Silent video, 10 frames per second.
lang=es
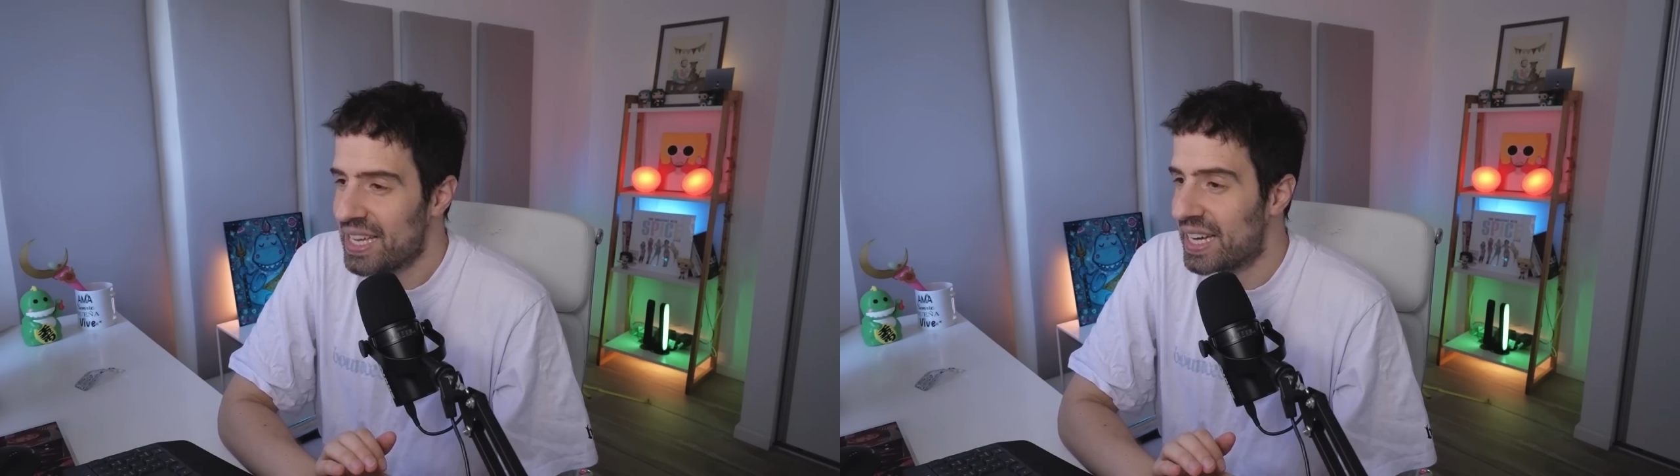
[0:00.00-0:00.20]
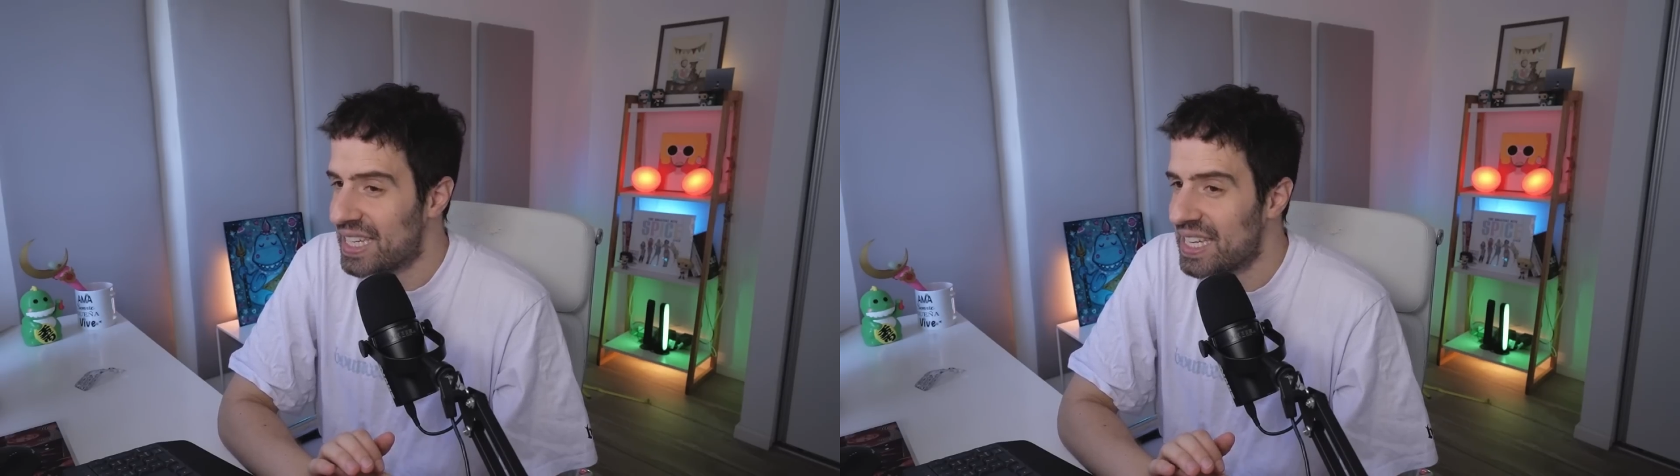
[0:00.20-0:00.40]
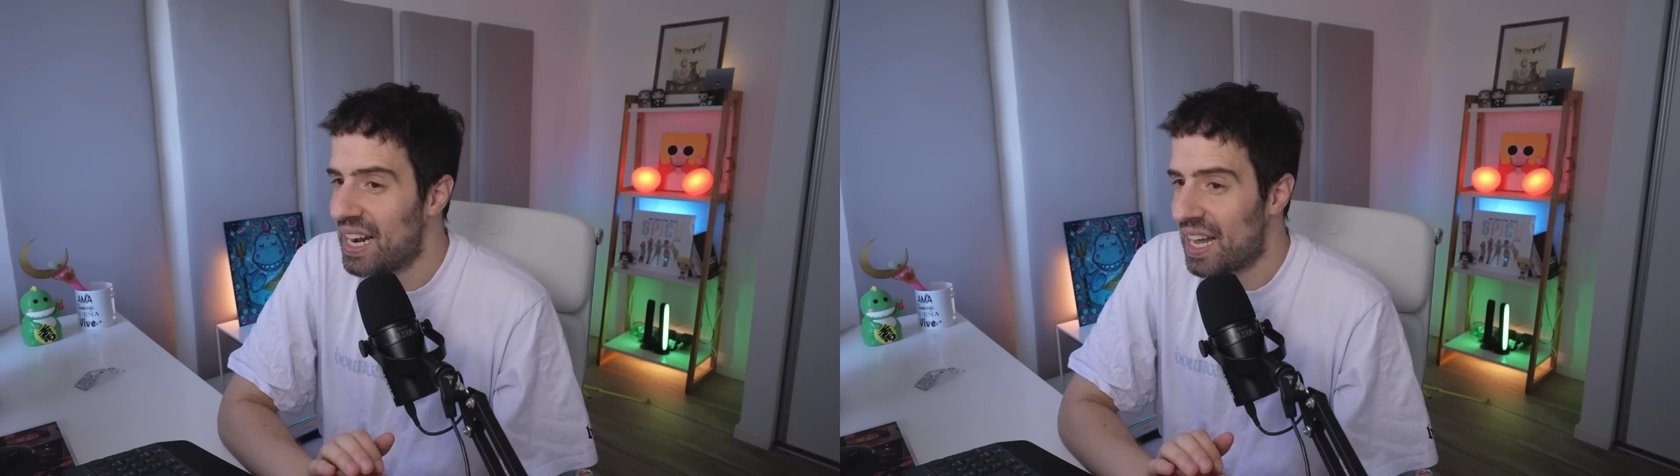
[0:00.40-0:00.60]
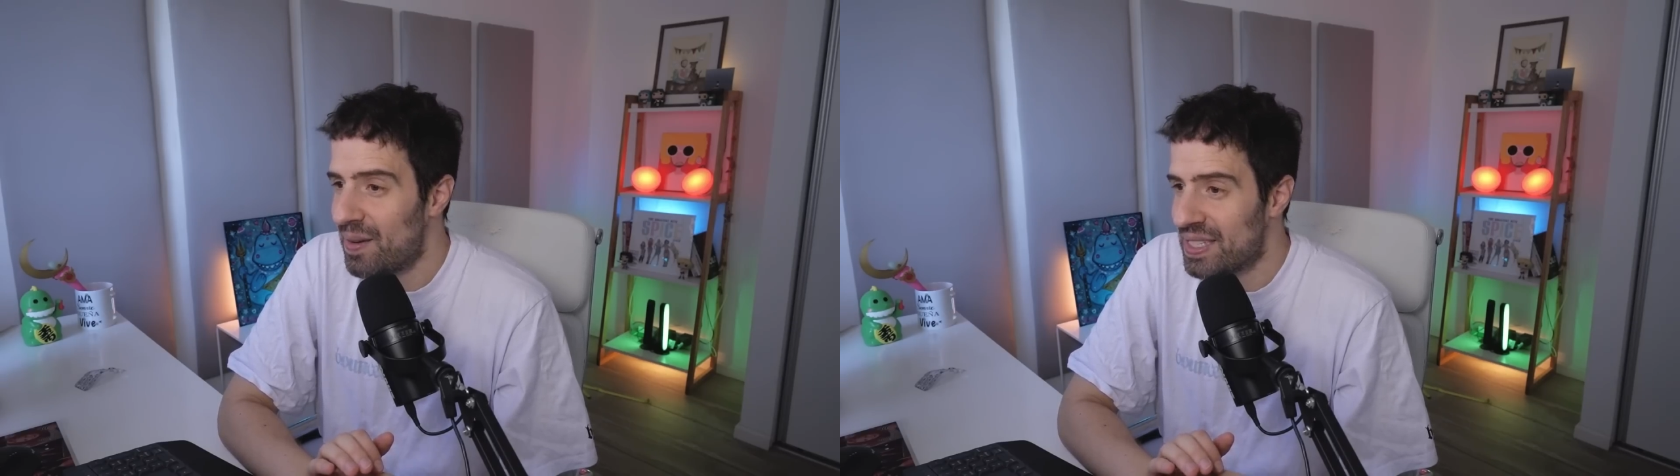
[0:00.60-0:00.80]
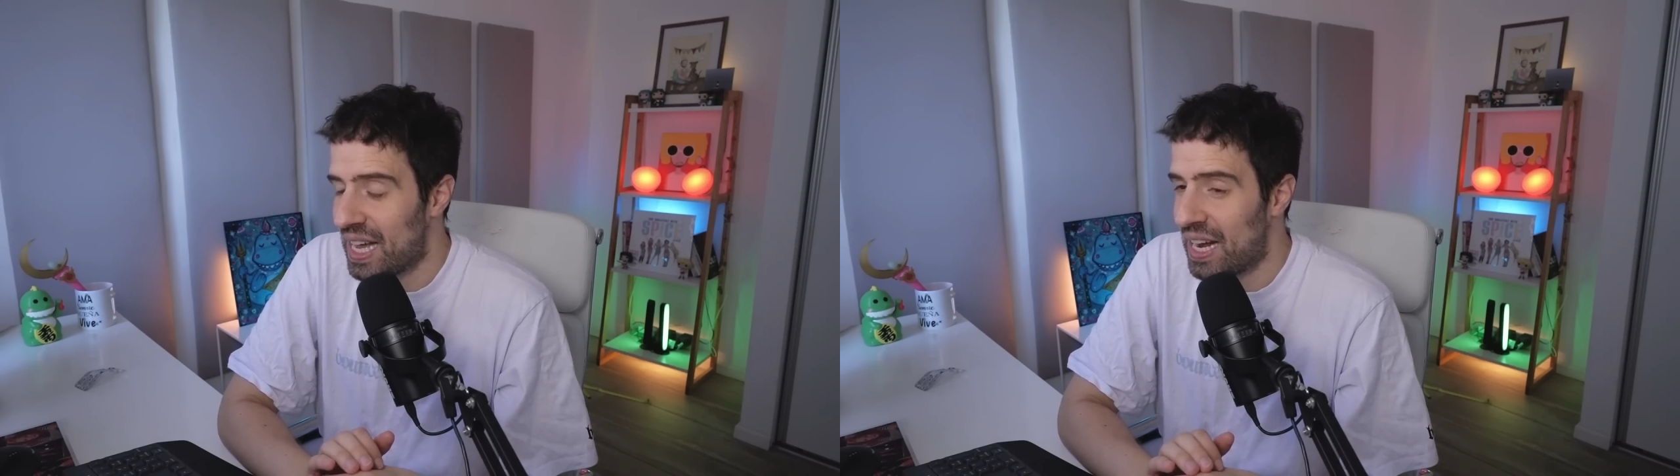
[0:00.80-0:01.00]
Y descansar la
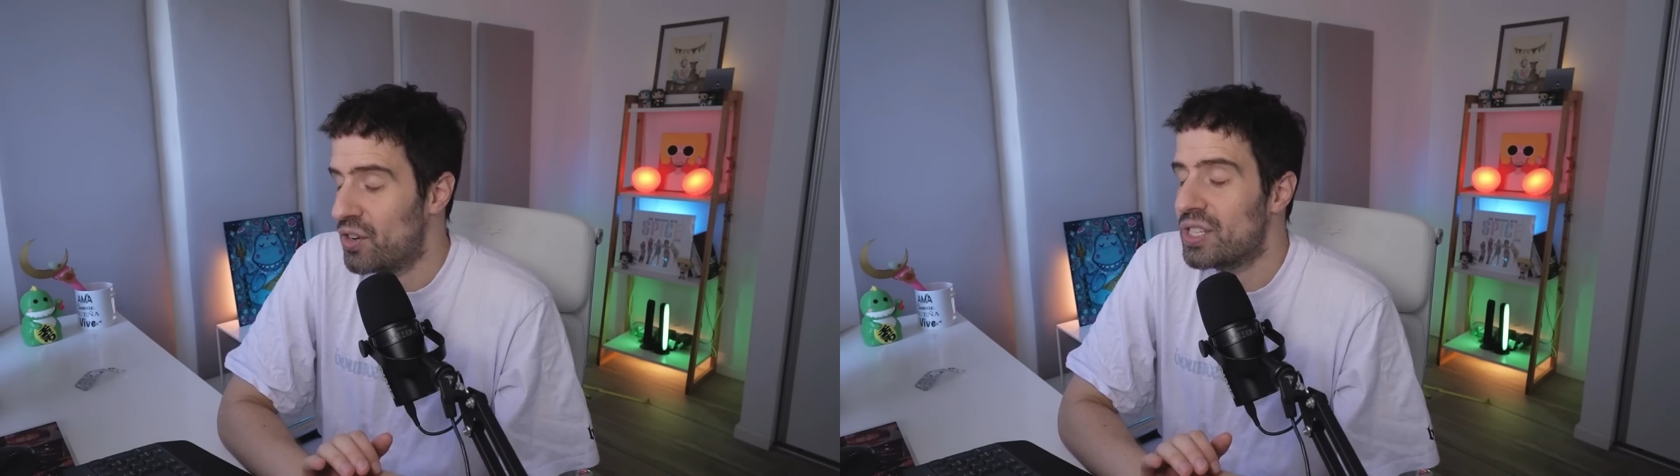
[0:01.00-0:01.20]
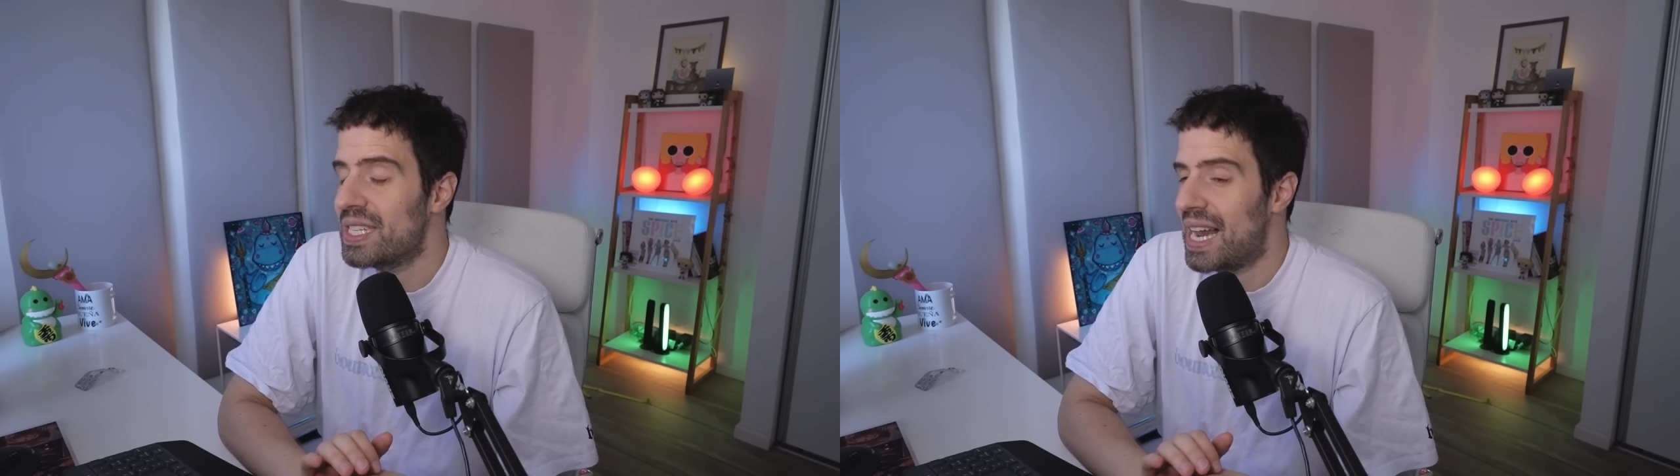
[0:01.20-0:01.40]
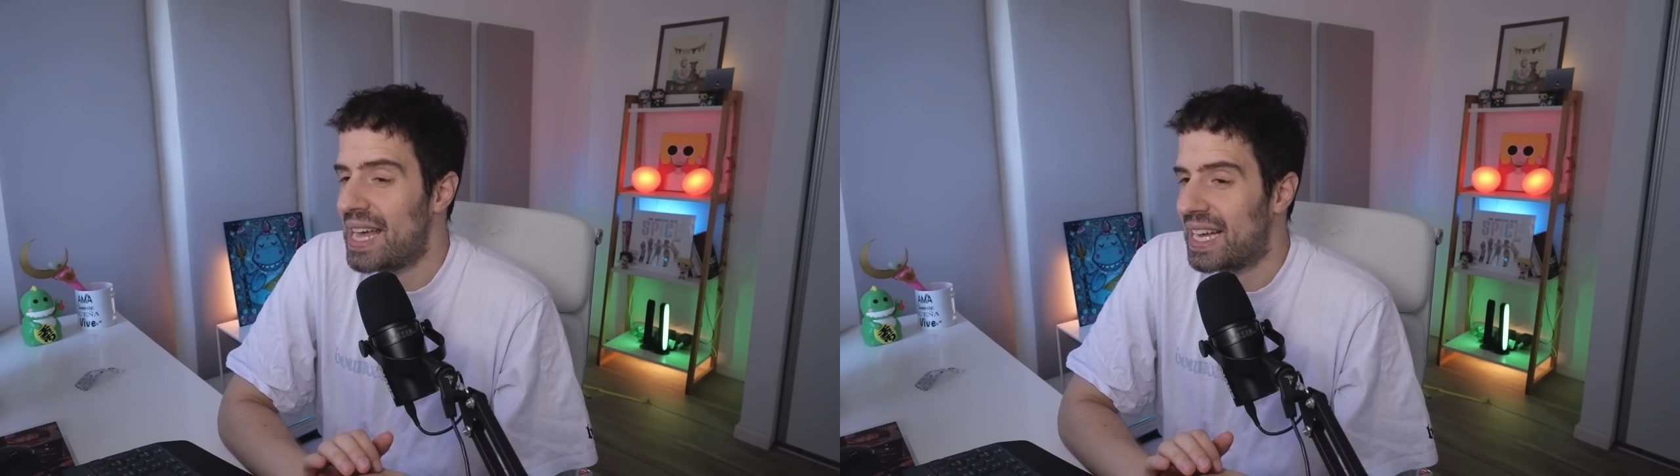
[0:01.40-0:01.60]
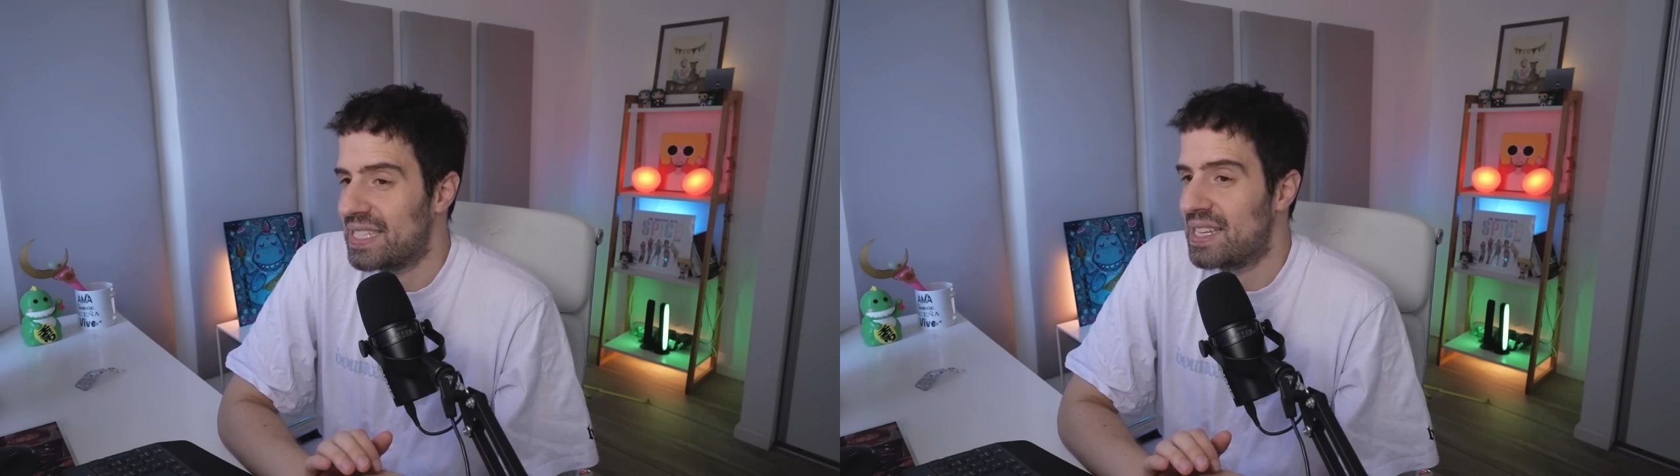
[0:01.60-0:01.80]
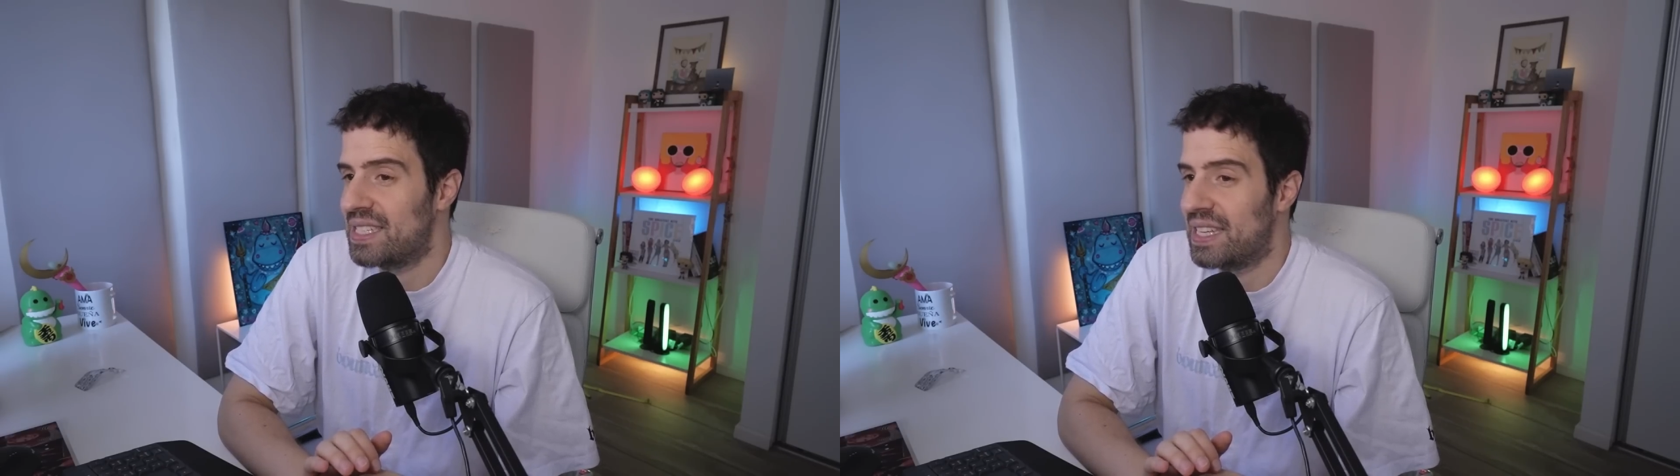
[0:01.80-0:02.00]
cabeza, no sé si la descansás